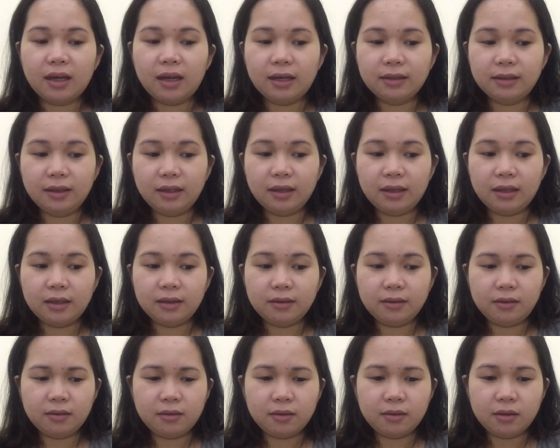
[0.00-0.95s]
And
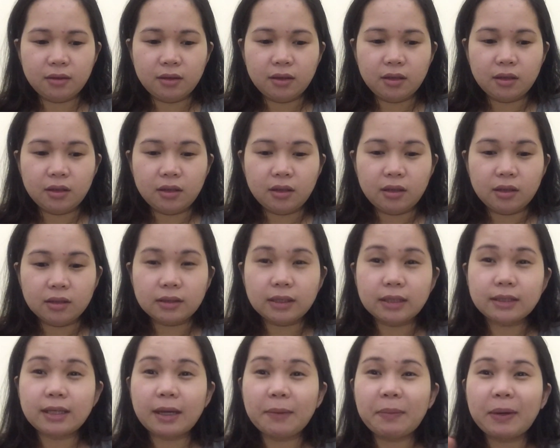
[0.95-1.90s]
then,
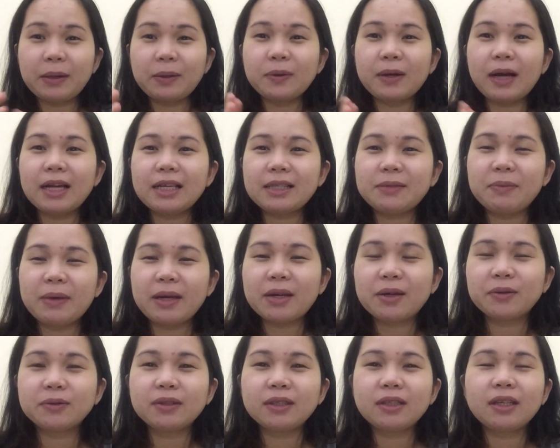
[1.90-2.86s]
sa Sabado guys,
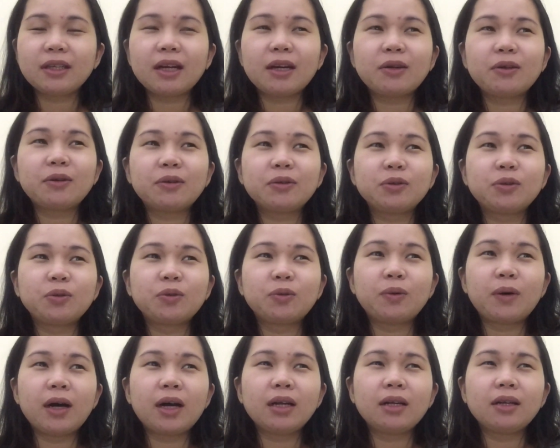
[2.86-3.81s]
meron din ako
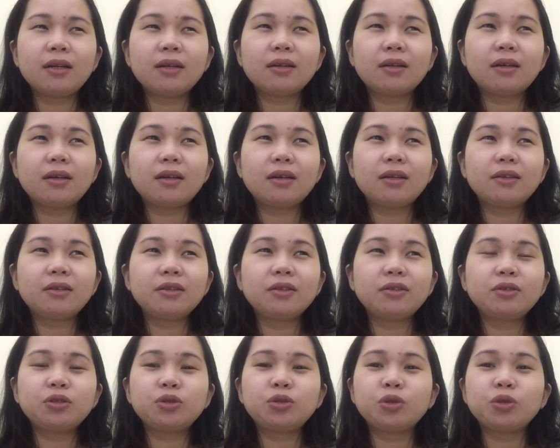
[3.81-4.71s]
duwan, ano yun,